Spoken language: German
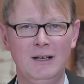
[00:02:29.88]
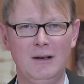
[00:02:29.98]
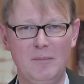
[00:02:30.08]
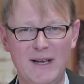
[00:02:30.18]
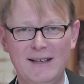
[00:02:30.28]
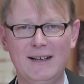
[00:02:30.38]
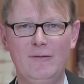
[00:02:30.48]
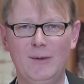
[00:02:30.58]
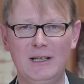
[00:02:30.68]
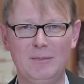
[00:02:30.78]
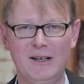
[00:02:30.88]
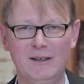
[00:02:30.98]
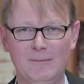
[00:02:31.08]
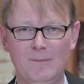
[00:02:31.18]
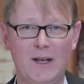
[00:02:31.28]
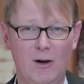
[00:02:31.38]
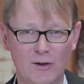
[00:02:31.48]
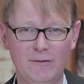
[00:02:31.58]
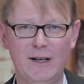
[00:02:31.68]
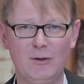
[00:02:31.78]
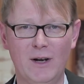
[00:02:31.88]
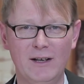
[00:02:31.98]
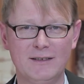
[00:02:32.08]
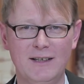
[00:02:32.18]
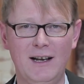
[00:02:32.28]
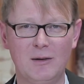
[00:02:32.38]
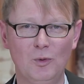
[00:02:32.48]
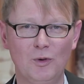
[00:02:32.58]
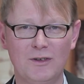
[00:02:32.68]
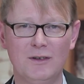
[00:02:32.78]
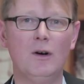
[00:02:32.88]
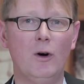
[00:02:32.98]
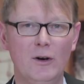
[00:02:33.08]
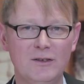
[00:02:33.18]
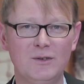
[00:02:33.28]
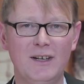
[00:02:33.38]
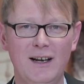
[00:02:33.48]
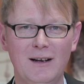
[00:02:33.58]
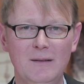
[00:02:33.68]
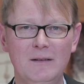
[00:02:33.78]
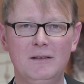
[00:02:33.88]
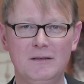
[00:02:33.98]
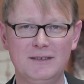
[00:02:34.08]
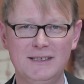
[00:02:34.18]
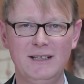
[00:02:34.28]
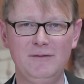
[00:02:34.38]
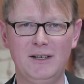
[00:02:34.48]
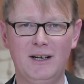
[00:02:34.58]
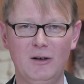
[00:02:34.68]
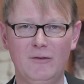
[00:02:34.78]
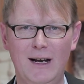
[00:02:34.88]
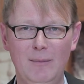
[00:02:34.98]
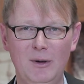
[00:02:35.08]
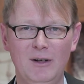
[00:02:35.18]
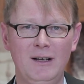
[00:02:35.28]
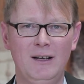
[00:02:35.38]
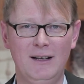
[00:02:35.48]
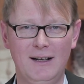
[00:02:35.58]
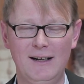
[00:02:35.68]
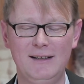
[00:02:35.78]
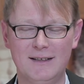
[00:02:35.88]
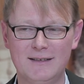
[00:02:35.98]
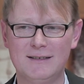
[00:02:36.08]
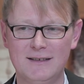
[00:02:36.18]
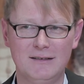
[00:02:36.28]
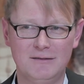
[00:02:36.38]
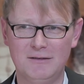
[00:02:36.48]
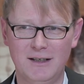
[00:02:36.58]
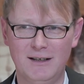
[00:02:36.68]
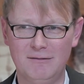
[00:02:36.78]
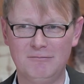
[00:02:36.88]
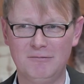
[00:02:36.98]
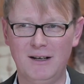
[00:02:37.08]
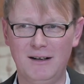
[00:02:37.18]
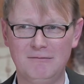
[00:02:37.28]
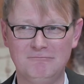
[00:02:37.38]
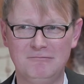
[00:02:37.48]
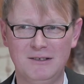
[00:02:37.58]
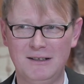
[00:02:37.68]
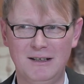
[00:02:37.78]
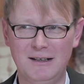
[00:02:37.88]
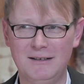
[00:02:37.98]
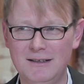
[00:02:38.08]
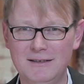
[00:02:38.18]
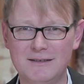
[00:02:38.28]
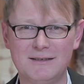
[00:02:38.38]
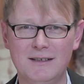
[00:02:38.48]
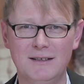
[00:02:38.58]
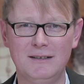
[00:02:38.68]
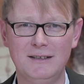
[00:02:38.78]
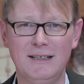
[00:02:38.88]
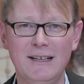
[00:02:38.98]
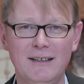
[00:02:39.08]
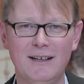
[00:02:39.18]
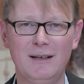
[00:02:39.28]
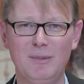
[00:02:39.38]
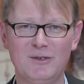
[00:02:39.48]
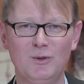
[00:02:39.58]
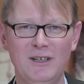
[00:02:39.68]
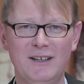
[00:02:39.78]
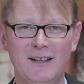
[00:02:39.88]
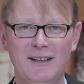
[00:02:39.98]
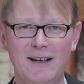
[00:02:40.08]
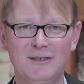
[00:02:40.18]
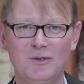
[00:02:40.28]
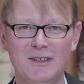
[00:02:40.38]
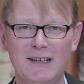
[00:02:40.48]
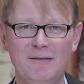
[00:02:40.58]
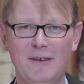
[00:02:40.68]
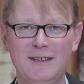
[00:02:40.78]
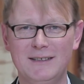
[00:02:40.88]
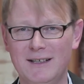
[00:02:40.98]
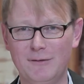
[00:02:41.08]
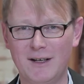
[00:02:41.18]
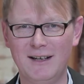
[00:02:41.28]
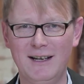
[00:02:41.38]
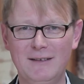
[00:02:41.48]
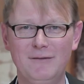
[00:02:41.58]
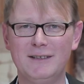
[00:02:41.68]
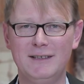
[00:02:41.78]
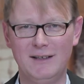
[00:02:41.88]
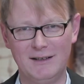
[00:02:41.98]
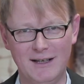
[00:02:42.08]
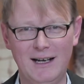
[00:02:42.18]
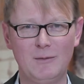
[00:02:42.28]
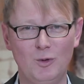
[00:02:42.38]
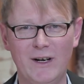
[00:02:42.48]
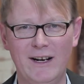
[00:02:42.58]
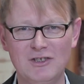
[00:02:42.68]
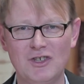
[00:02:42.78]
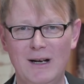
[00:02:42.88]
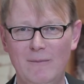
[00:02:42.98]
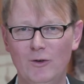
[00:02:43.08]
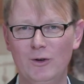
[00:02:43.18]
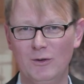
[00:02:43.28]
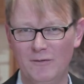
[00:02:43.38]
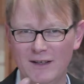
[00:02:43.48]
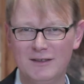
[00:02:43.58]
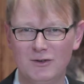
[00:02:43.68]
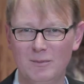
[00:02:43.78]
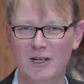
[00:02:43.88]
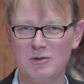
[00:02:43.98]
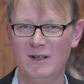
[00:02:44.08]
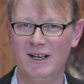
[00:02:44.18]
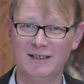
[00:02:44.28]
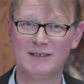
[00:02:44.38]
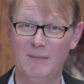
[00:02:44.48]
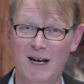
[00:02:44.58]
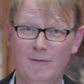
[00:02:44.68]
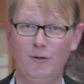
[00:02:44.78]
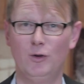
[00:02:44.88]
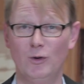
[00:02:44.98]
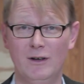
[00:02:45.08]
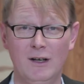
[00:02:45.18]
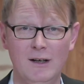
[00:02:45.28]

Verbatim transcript: mehr darf man nicht machen. Auswertung eines Tagebuchs. Heutzutage zielen wir darauf ab, halt das ja, in, dieses, in die digitale Persönlichkeit einzudringen, wenn sie das vergleichen, was sie in ein Tagebuch reinschreiben würden und was zum Beispiel ein Smartphone